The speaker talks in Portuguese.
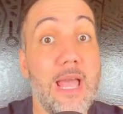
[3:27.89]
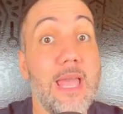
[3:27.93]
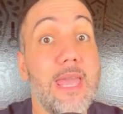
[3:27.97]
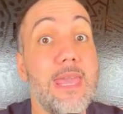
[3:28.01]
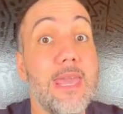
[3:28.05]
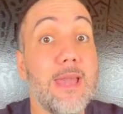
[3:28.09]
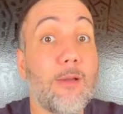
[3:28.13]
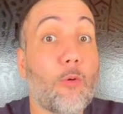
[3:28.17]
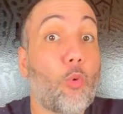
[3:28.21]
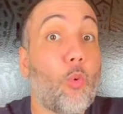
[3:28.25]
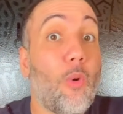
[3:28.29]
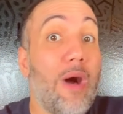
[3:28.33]

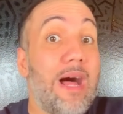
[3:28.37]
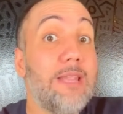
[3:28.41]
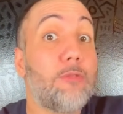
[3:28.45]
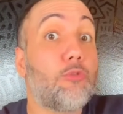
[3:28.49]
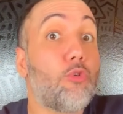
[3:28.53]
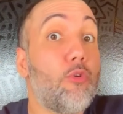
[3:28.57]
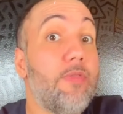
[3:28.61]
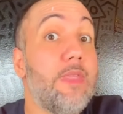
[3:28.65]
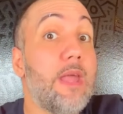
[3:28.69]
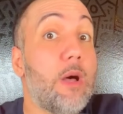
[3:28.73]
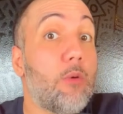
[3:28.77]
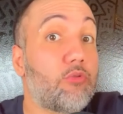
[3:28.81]
E
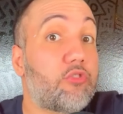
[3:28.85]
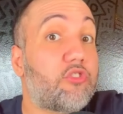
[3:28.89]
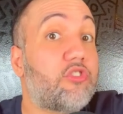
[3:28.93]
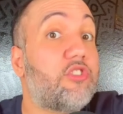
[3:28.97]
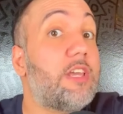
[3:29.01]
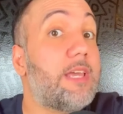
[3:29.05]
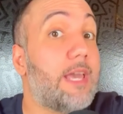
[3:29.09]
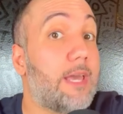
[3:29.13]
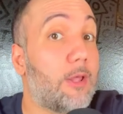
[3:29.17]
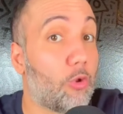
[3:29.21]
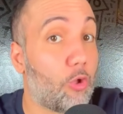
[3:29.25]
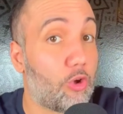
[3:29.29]
quando não
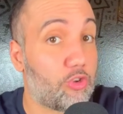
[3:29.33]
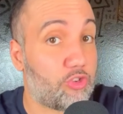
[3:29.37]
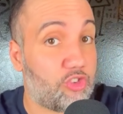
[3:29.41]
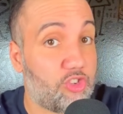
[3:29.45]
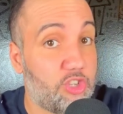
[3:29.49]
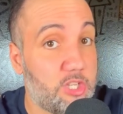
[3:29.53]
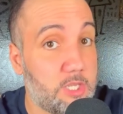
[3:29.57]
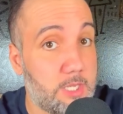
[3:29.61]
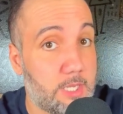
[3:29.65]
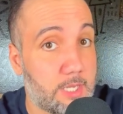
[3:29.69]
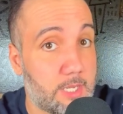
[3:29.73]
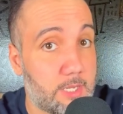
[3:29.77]
se
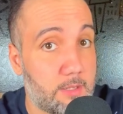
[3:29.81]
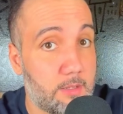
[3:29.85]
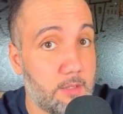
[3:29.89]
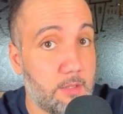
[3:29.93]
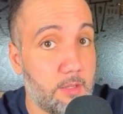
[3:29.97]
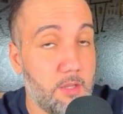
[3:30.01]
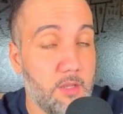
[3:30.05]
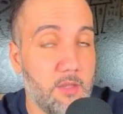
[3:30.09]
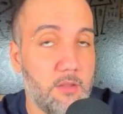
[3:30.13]
elogia?